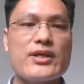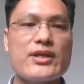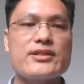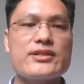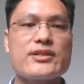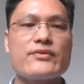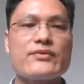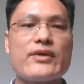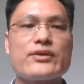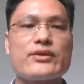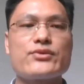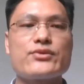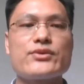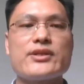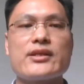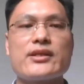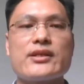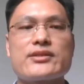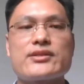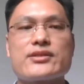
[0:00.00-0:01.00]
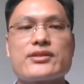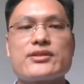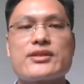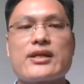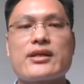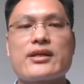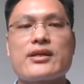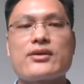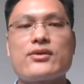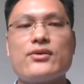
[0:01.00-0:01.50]
按照基督教的讲
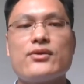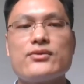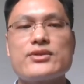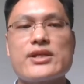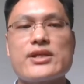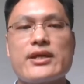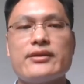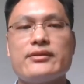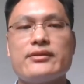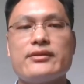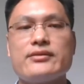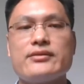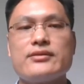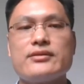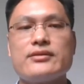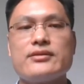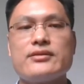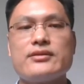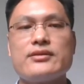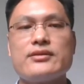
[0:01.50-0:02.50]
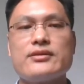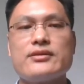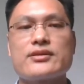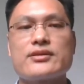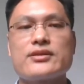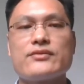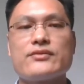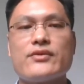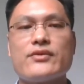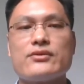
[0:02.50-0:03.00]
法，无数重大
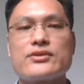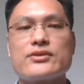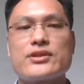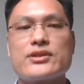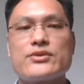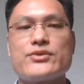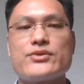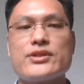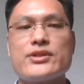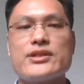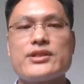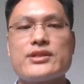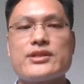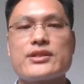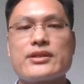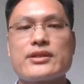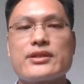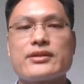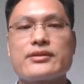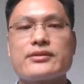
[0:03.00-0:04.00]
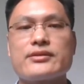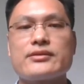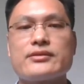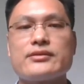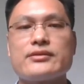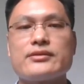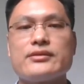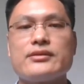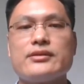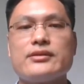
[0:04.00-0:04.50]
的事件在罗马发生，
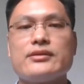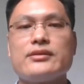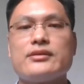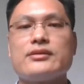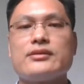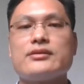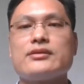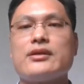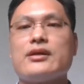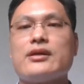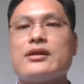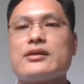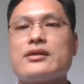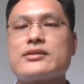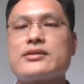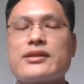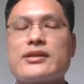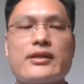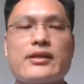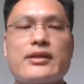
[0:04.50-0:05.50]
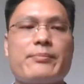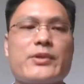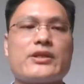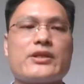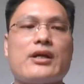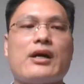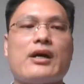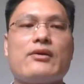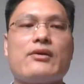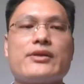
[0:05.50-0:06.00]
比如说基督教
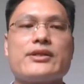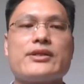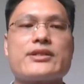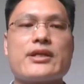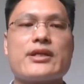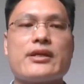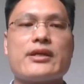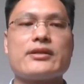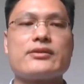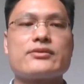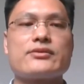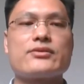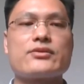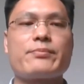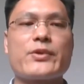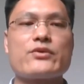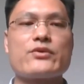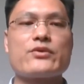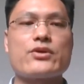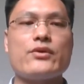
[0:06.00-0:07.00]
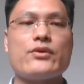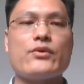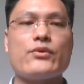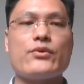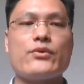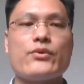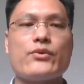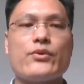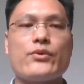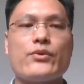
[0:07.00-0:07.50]
的第二创始人保罗
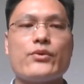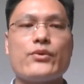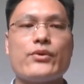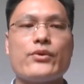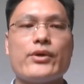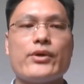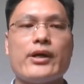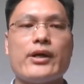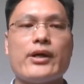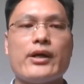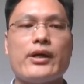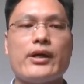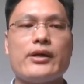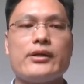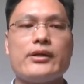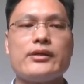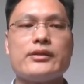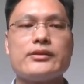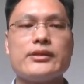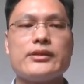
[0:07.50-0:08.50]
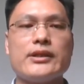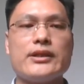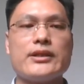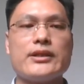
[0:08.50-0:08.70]
在罗马殉难。